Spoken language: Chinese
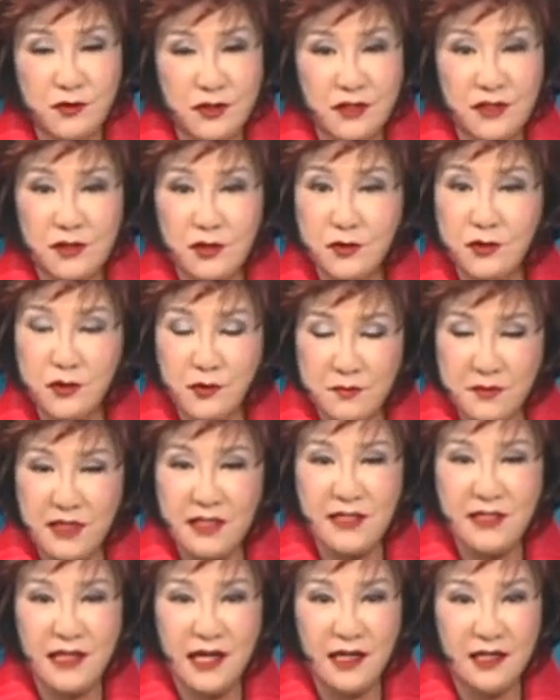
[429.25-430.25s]
的 social
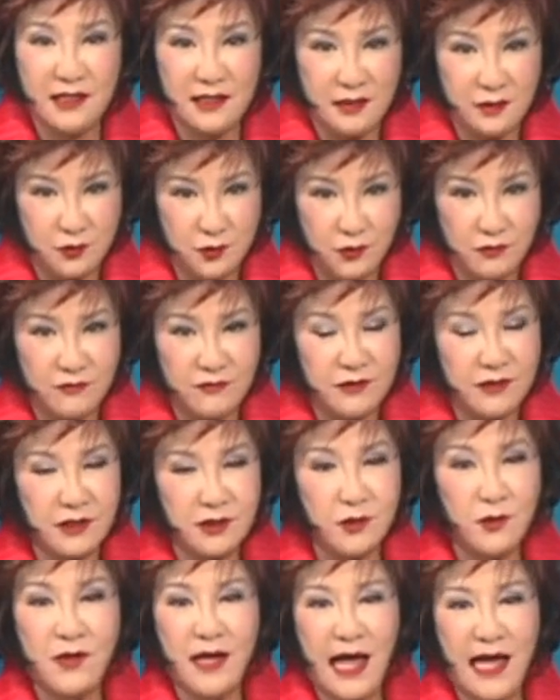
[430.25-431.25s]
media 可以重复的
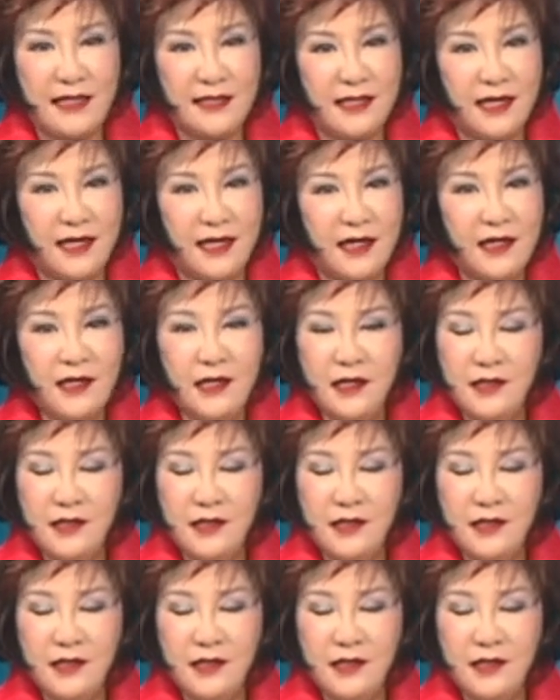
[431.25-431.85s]
收看的。